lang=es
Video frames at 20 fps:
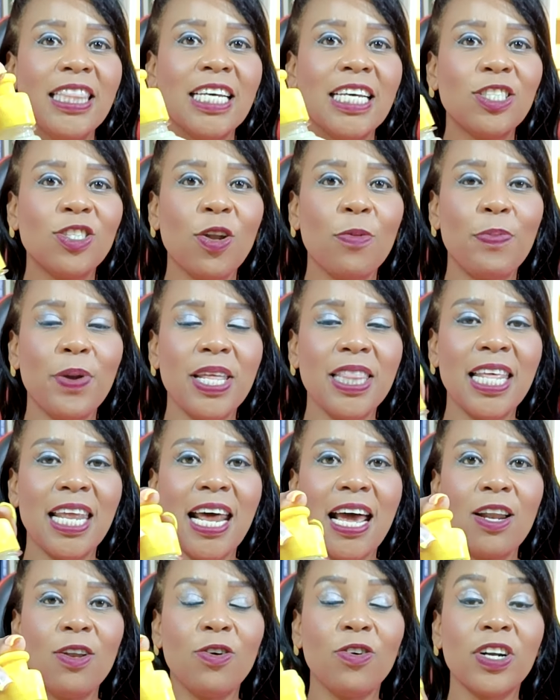Te
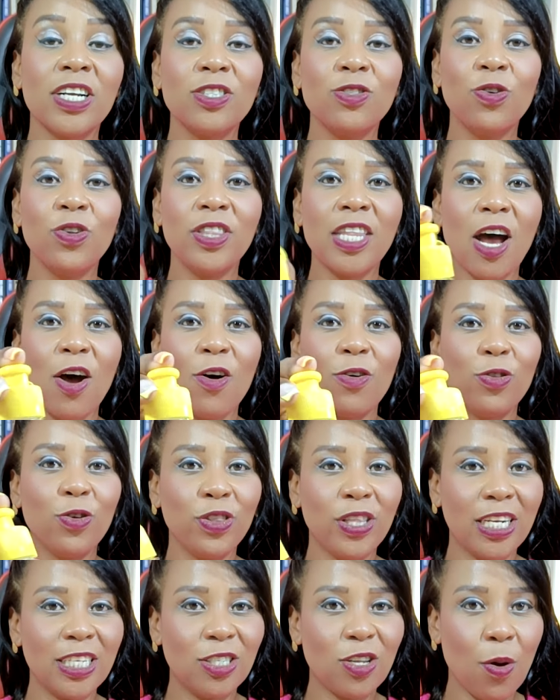sorprenderán los resultados.
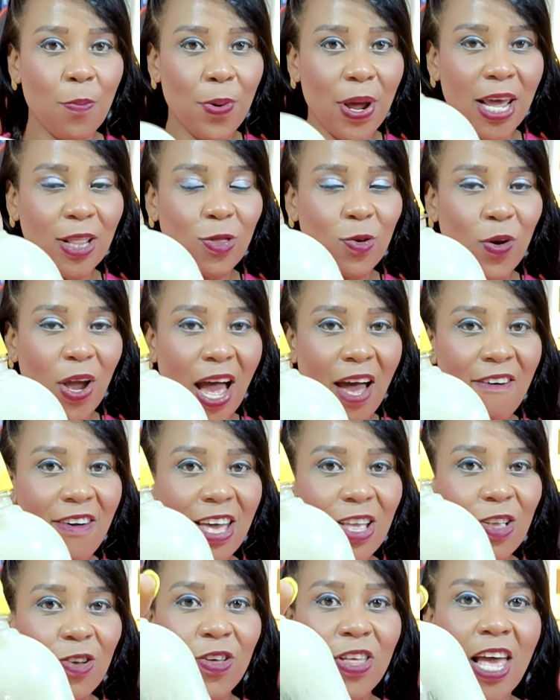Nutrición para tu
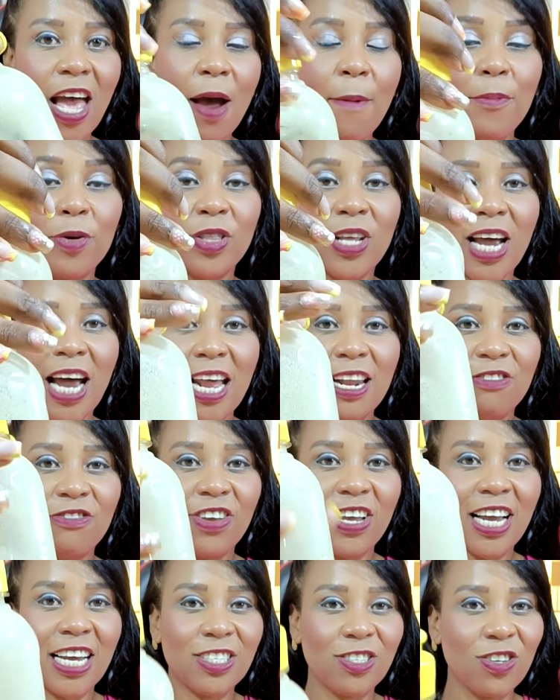cabello. Déjame una
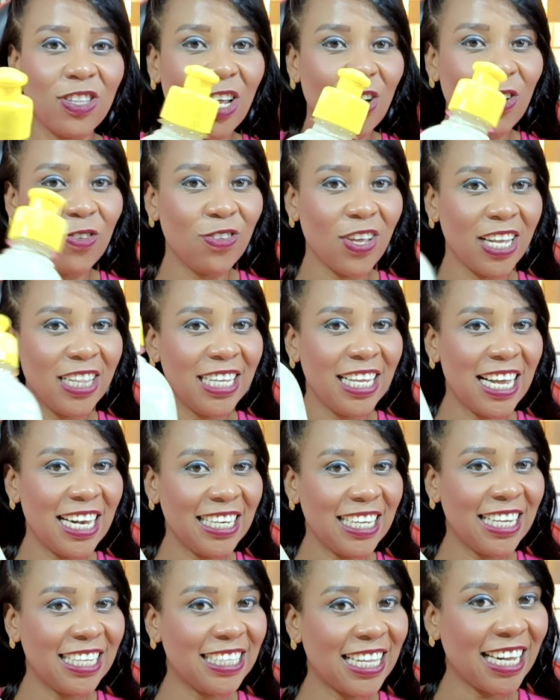calificación de 1 a
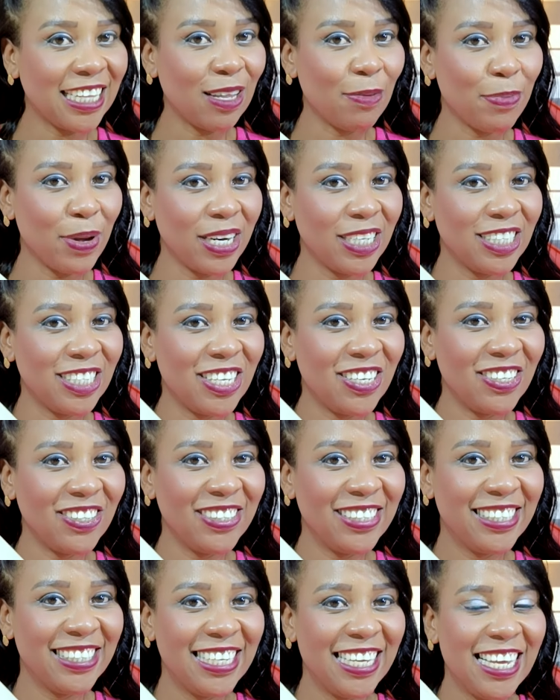10. ¿Qué tal te pareció?
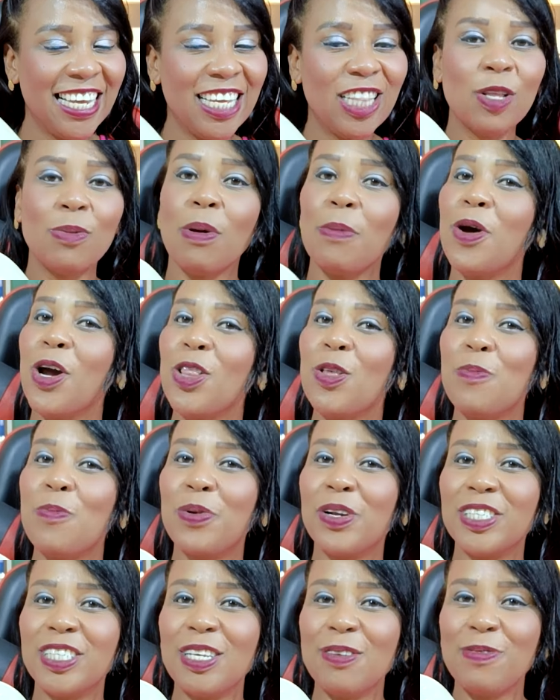10. Nos vemos en un
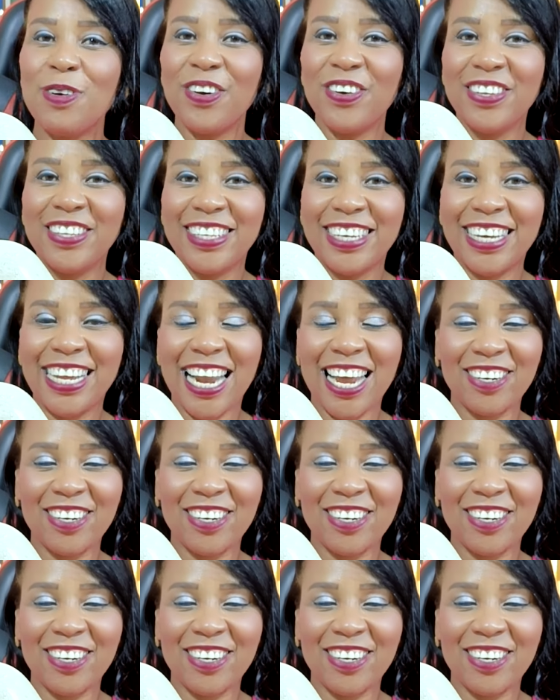próximo video.